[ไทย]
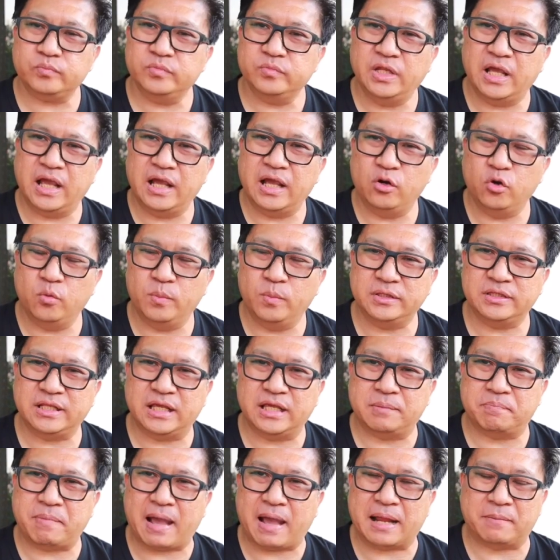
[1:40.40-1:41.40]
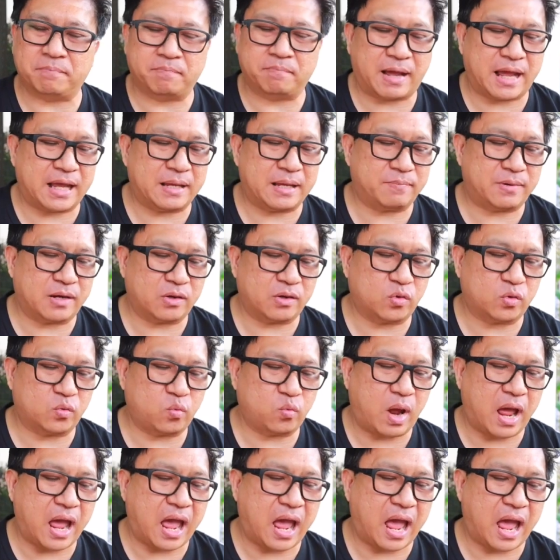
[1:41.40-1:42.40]
นะฮะลงมติผ่านไปปรากฏ
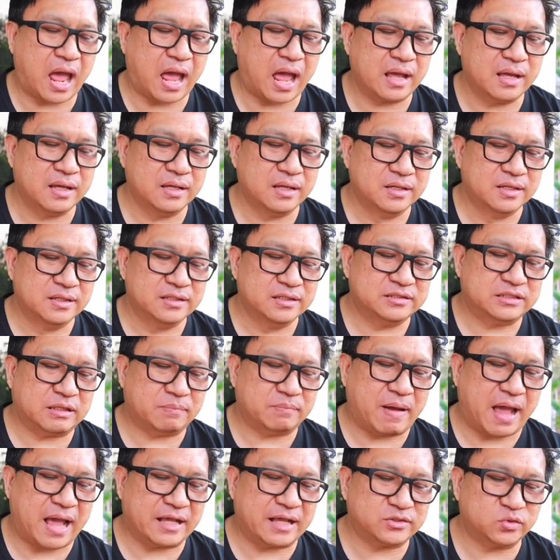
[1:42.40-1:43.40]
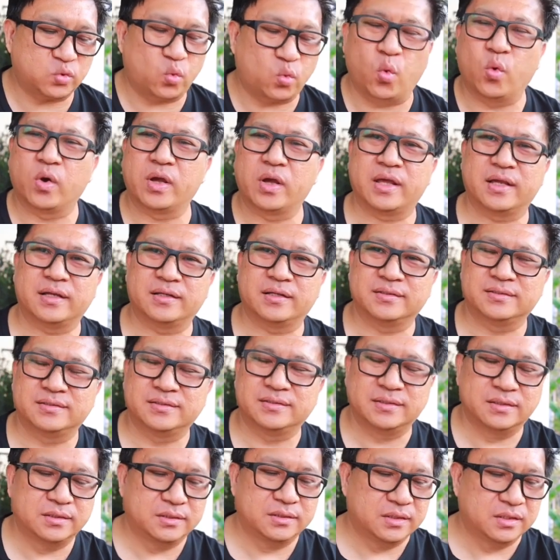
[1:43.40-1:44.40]
ว่าสภาสูงฮะ
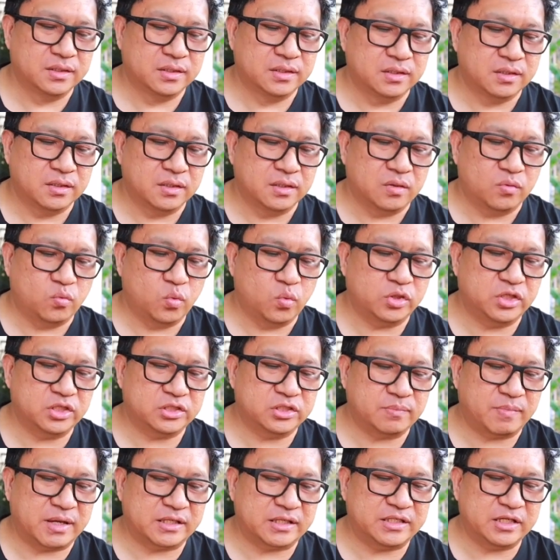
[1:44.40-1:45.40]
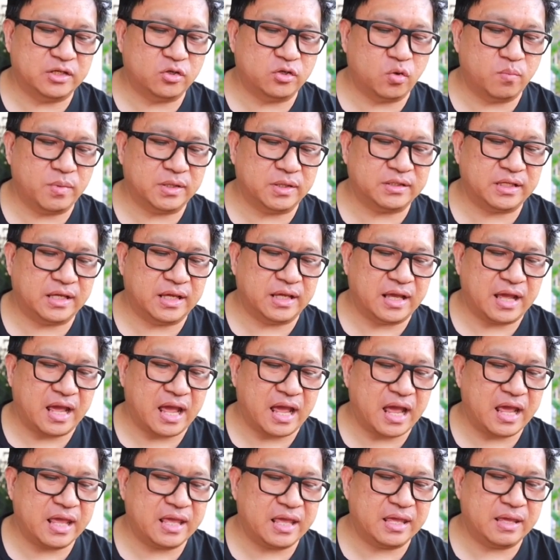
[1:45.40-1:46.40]
วุฒิสมาชิกลงมติ
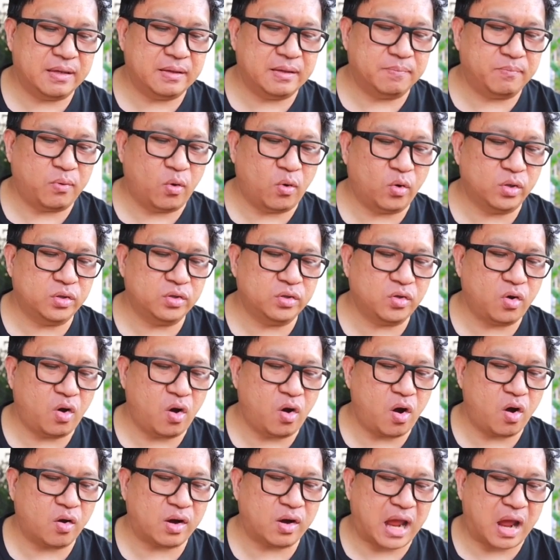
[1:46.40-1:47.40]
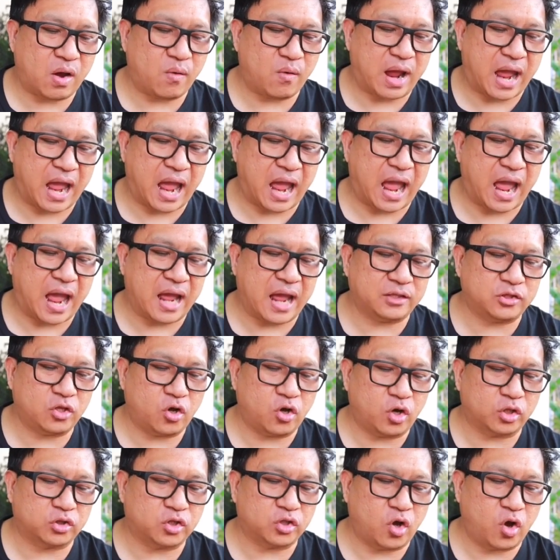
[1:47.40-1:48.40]
ให้พ้นข้อกล่าวหาถ
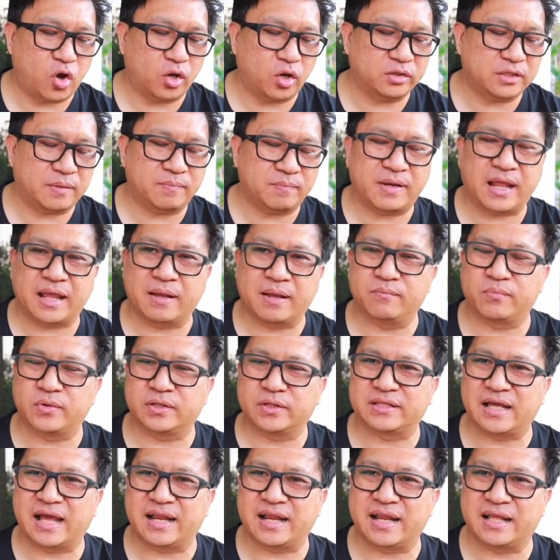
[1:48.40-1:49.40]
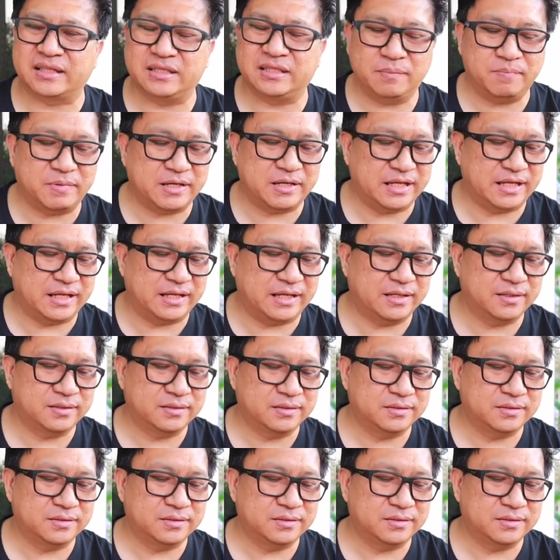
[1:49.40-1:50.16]
อดถอนตำแหน่งประธานาธิบดี